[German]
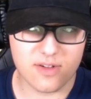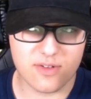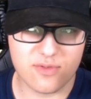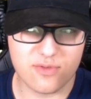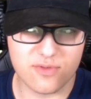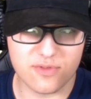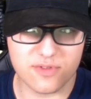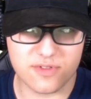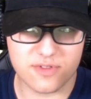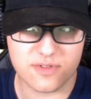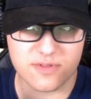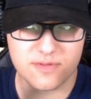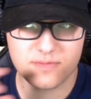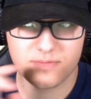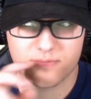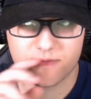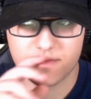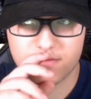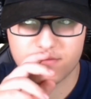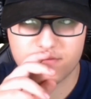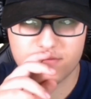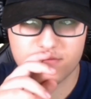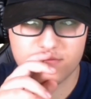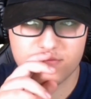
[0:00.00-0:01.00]
Gut.
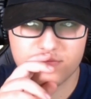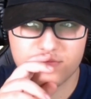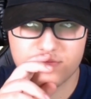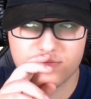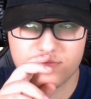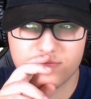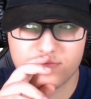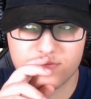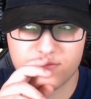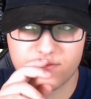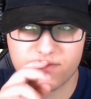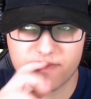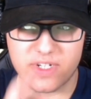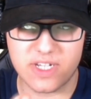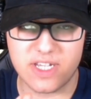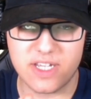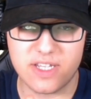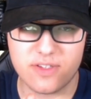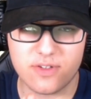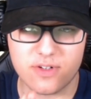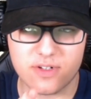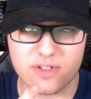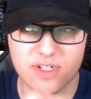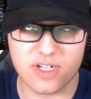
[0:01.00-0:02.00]
Ah, wir ah, gehen
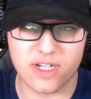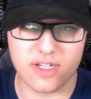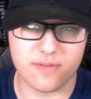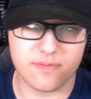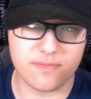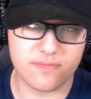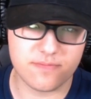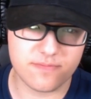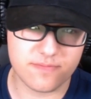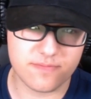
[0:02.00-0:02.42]
ja. da dran.